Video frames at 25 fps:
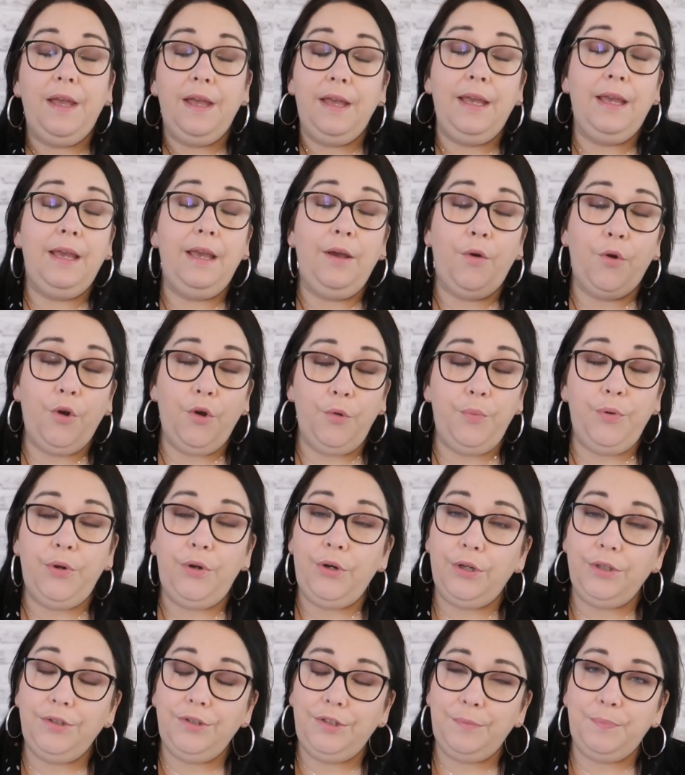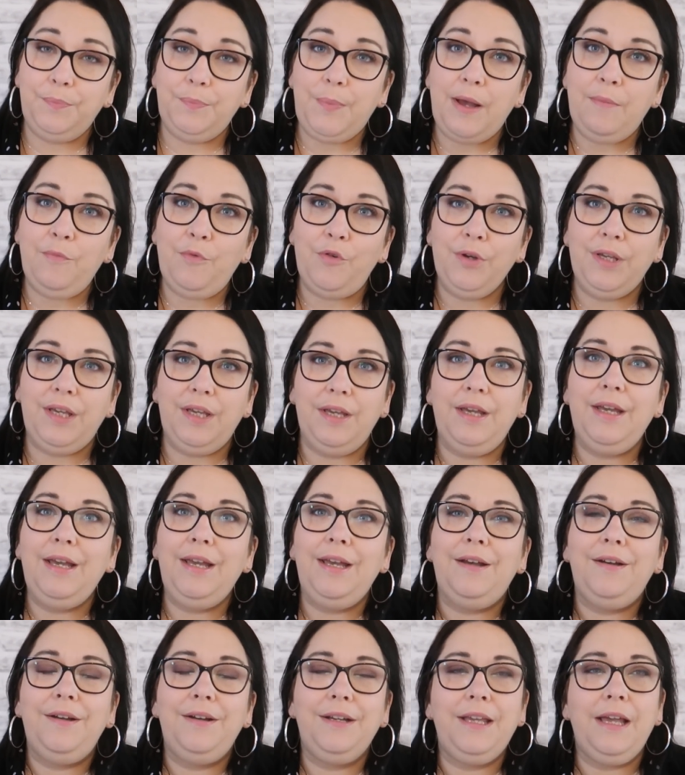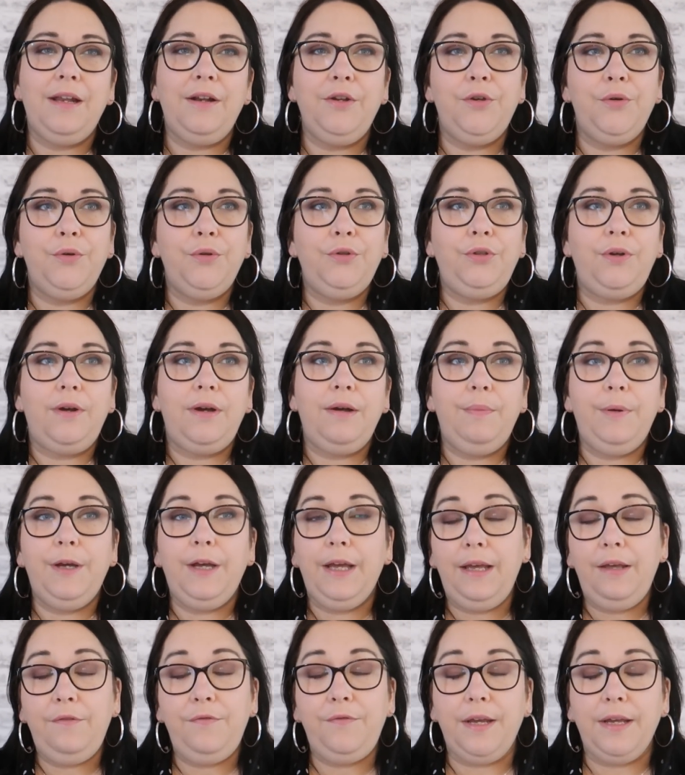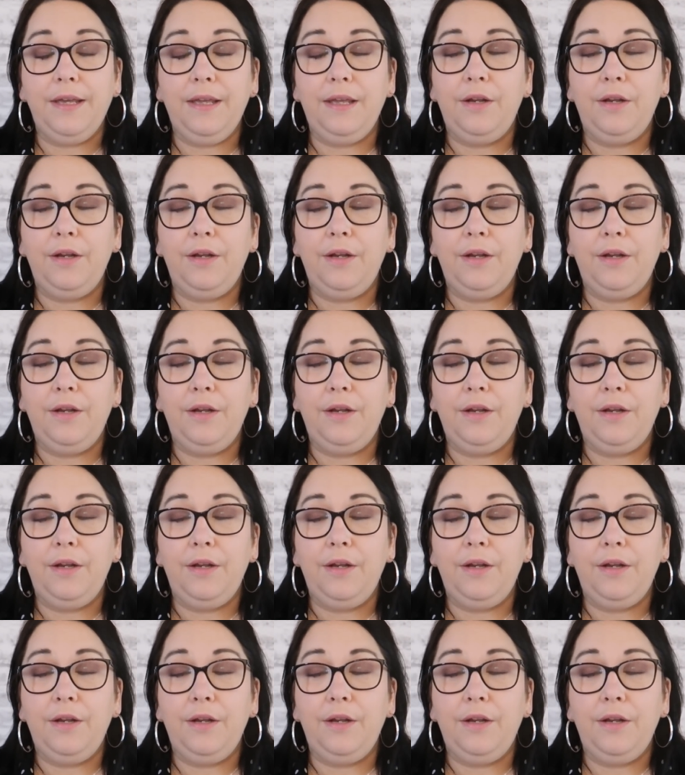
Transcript: Et rebelote, pas manqué, euh, quelques temps après, enfin